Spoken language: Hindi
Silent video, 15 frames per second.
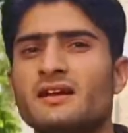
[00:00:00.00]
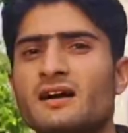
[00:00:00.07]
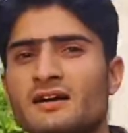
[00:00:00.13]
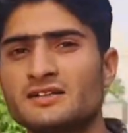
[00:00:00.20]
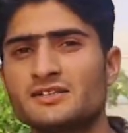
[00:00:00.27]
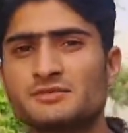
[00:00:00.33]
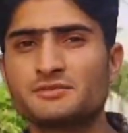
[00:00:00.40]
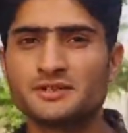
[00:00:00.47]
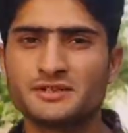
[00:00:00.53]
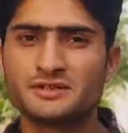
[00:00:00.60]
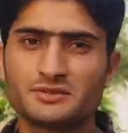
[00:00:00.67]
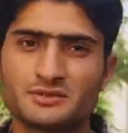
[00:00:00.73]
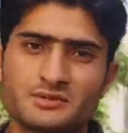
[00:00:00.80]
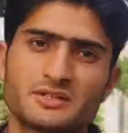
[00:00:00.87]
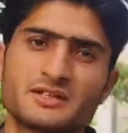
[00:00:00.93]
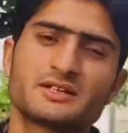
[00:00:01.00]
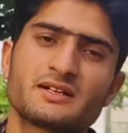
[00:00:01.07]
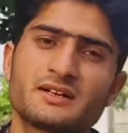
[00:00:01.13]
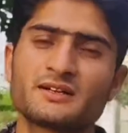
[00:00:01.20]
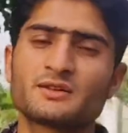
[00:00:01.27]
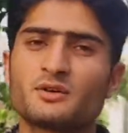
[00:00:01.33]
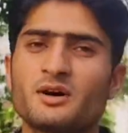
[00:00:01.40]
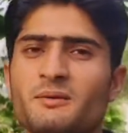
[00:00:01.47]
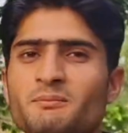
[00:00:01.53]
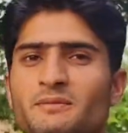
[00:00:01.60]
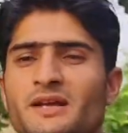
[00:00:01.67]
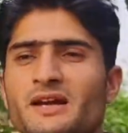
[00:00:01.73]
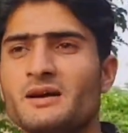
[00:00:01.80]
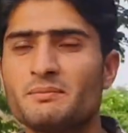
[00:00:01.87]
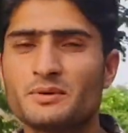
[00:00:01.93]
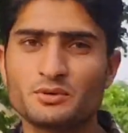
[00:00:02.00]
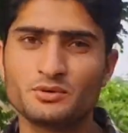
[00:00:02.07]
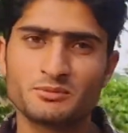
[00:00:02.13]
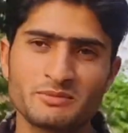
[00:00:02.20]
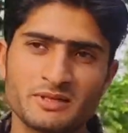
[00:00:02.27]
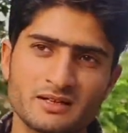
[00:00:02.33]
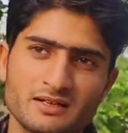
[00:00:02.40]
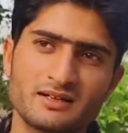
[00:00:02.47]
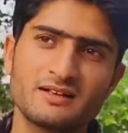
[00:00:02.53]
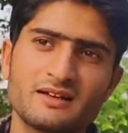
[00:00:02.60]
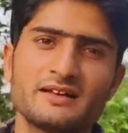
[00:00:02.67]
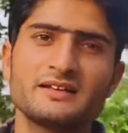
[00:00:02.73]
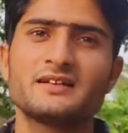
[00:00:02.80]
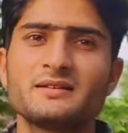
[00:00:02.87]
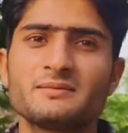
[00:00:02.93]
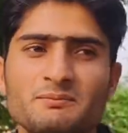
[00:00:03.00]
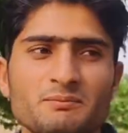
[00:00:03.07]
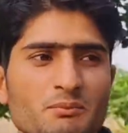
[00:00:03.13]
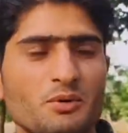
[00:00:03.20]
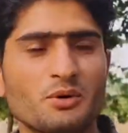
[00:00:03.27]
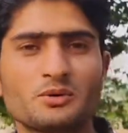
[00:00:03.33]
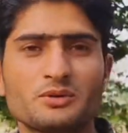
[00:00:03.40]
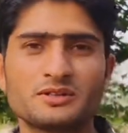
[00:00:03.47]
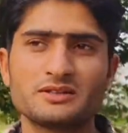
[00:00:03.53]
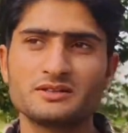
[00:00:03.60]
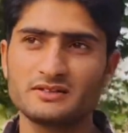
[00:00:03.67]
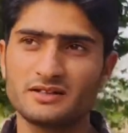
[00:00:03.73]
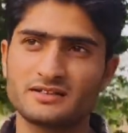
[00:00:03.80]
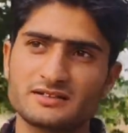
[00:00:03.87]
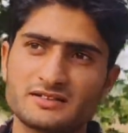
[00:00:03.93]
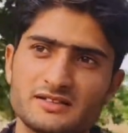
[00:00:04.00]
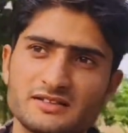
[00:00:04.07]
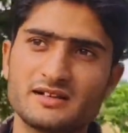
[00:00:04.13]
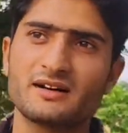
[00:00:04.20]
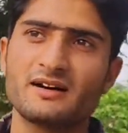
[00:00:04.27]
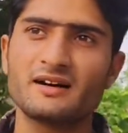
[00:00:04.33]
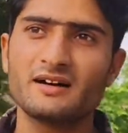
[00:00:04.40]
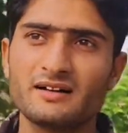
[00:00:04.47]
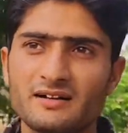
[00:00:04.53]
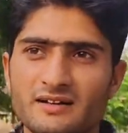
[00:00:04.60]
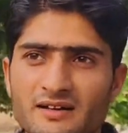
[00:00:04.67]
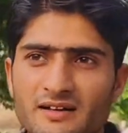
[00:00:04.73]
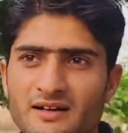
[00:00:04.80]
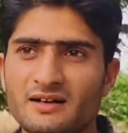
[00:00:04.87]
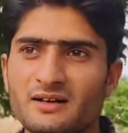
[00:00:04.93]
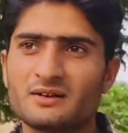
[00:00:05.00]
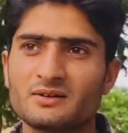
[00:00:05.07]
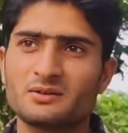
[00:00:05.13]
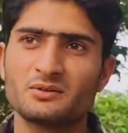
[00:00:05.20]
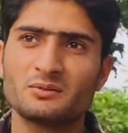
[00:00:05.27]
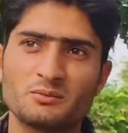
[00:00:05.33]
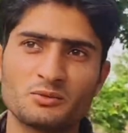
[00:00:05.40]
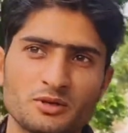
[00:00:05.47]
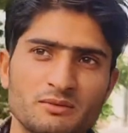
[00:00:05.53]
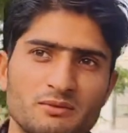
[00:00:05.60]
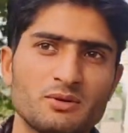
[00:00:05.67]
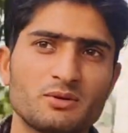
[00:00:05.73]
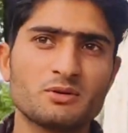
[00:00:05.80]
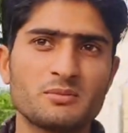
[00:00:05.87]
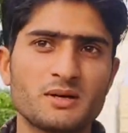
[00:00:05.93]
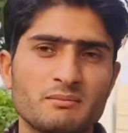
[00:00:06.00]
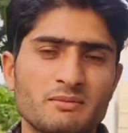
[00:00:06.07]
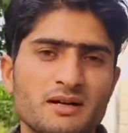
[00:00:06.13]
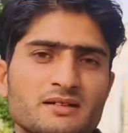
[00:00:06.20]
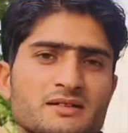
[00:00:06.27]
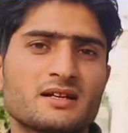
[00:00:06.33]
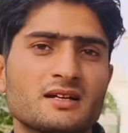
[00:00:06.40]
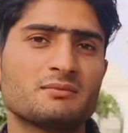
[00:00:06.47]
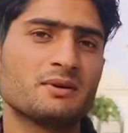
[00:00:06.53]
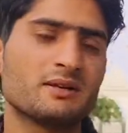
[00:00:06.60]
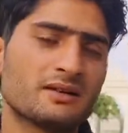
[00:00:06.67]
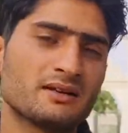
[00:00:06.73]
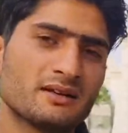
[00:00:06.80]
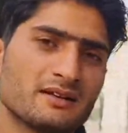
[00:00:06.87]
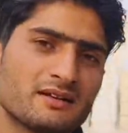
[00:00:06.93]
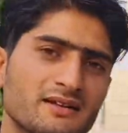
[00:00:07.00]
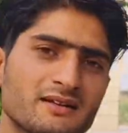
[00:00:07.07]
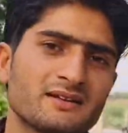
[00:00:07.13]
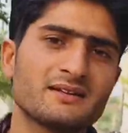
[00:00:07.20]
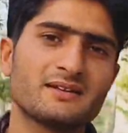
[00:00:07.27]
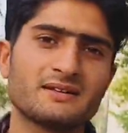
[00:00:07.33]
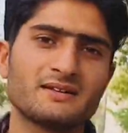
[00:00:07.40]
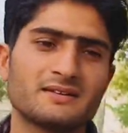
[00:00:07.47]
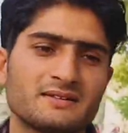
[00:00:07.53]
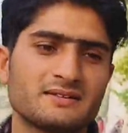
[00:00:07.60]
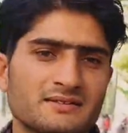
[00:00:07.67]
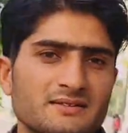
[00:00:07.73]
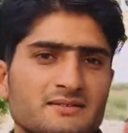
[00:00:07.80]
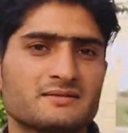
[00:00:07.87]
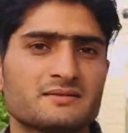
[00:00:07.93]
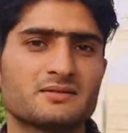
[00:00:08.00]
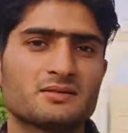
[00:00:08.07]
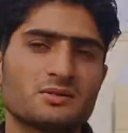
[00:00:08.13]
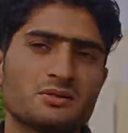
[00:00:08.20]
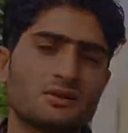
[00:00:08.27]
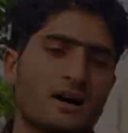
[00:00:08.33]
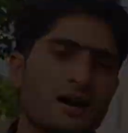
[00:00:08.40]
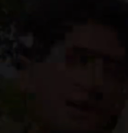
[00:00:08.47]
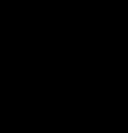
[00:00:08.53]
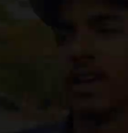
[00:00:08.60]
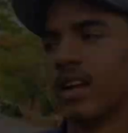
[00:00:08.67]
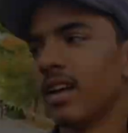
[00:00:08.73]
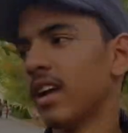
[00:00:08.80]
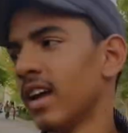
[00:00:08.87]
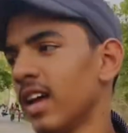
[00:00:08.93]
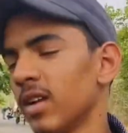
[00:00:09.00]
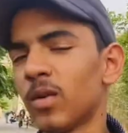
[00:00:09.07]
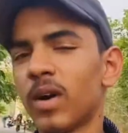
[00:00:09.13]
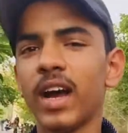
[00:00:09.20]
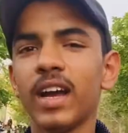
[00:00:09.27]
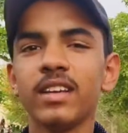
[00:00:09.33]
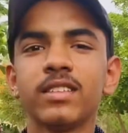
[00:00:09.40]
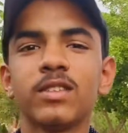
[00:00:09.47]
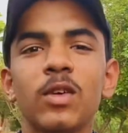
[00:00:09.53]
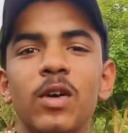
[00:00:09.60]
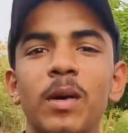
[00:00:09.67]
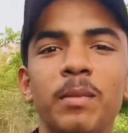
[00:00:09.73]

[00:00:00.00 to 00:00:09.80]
इलाके से वीडियो को देख रहे हैं तो आप भी यहाँ पे घूमने के लिए आइए बहुत ही अच्छी जगह है तो पूरे ब्लॉग में हमारे साथ बने रहिए तो आगे हेलो गाइस तो